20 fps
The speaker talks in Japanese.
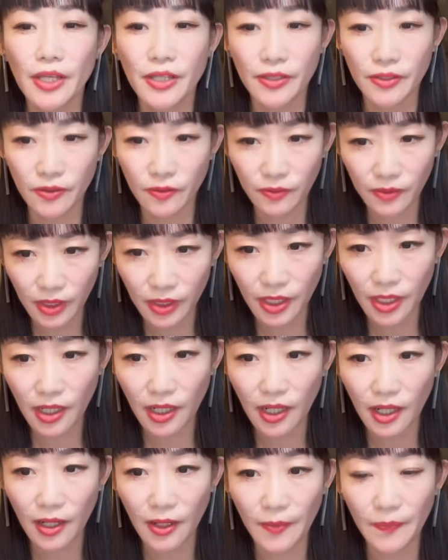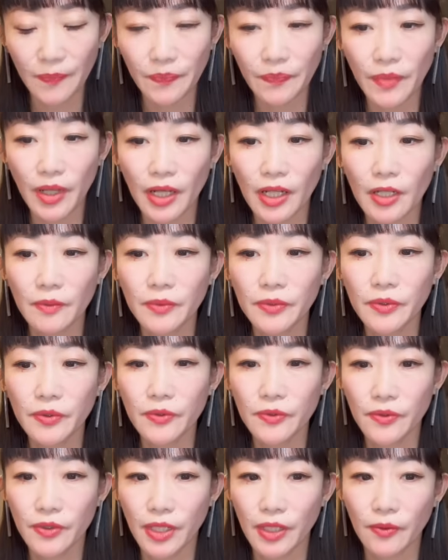そんな中、まあ、
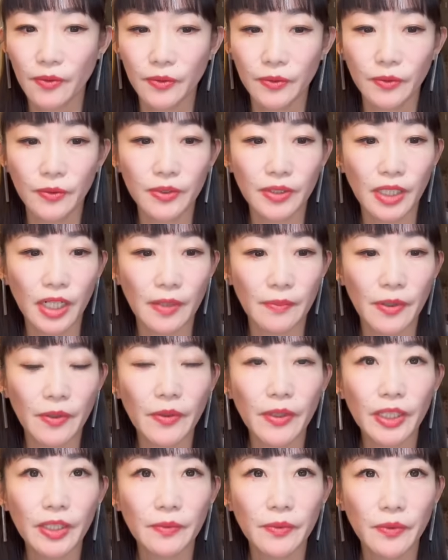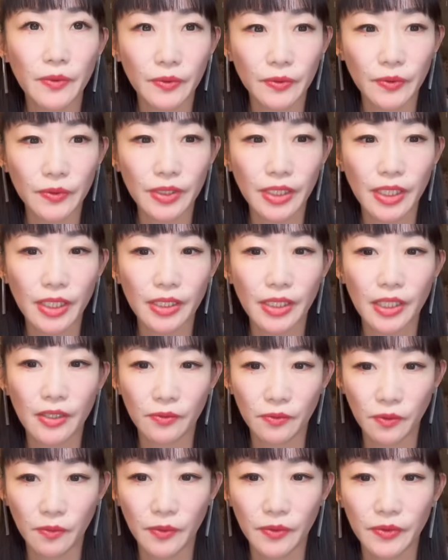アラブニュースで報道され、まあ、他でも報道されている
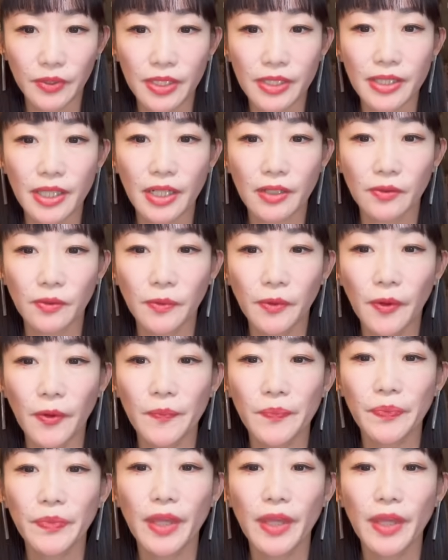と思うんですけれども、